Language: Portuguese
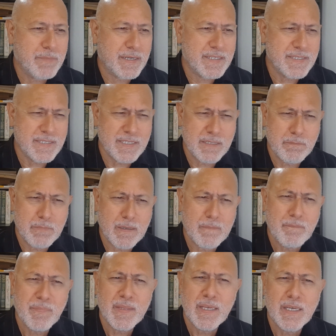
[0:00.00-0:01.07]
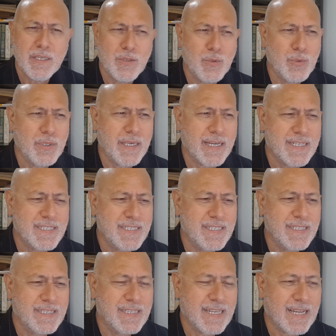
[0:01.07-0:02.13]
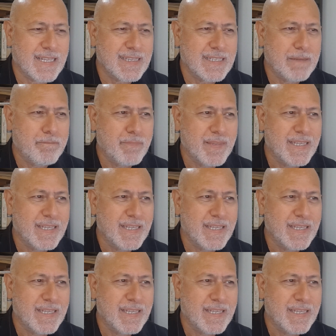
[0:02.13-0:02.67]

participa, do que é que se trata.